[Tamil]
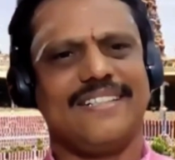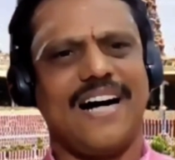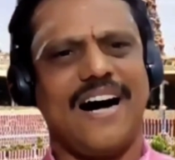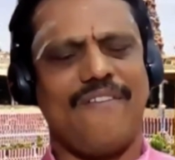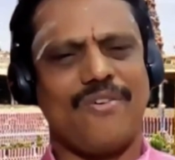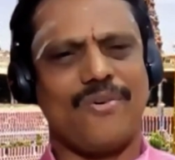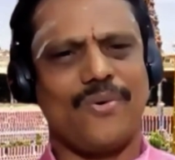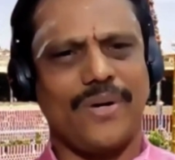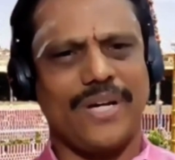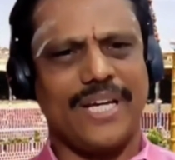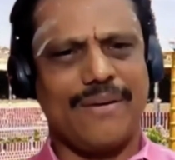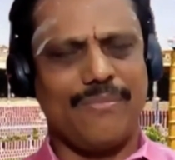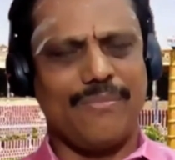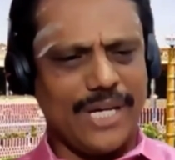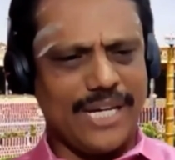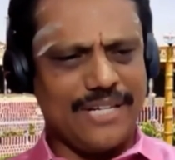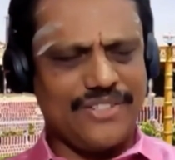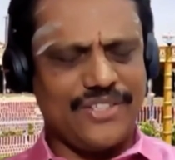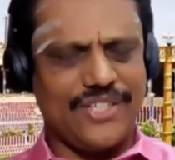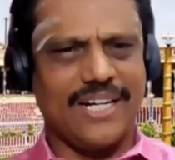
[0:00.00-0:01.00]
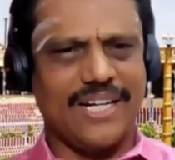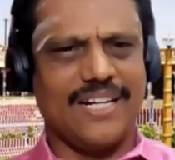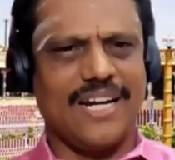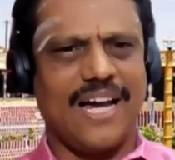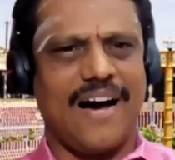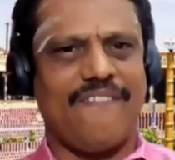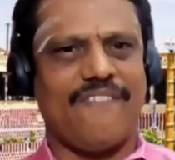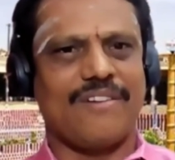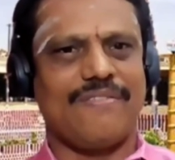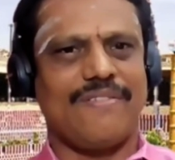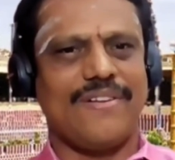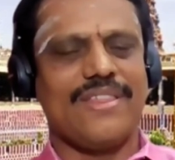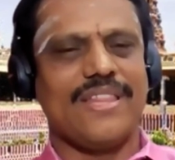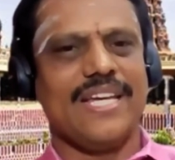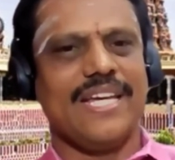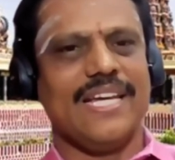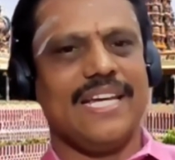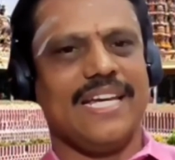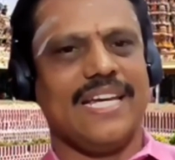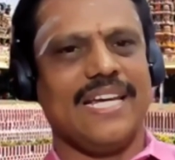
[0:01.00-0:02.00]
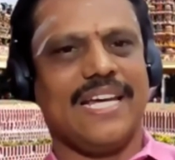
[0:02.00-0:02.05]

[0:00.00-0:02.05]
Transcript: அவருடைய முயற்சிகள்லாம் அவர் வந்து